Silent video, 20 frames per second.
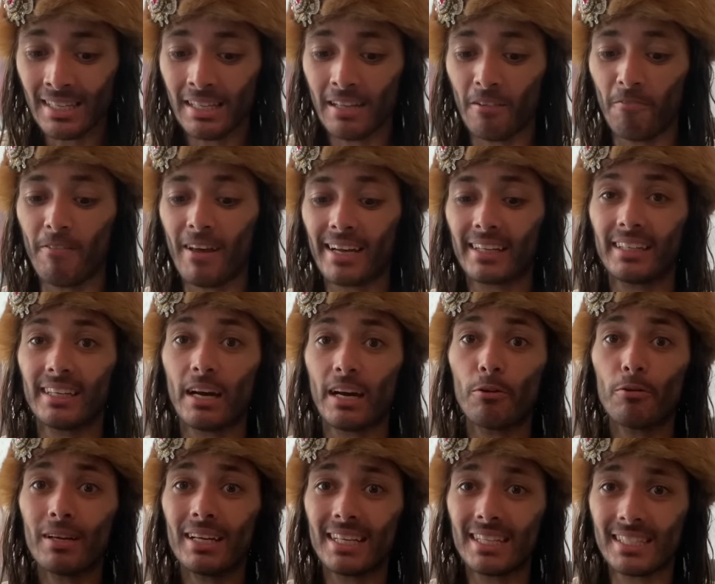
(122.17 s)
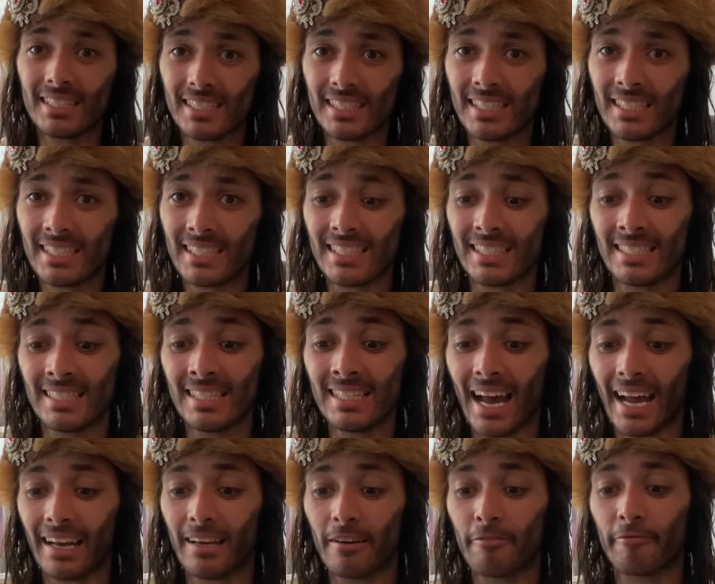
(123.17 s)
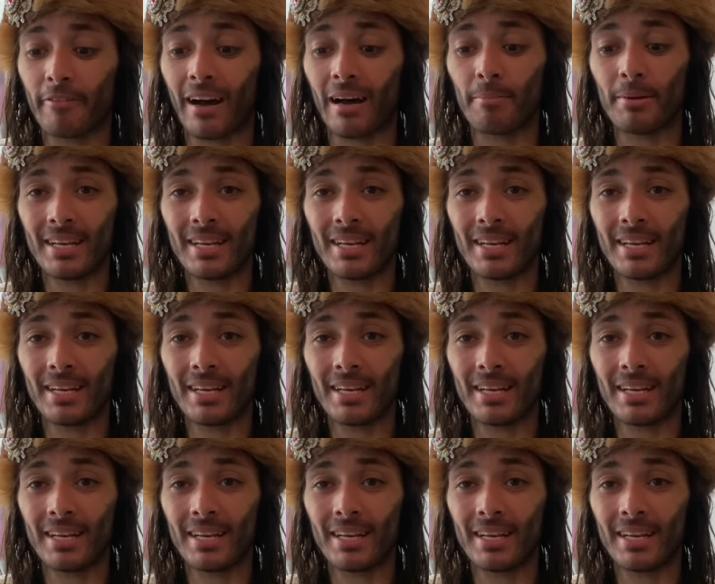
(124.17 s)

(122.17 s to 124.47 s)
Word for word: Wer genau hinsieht, sieht eine Farbe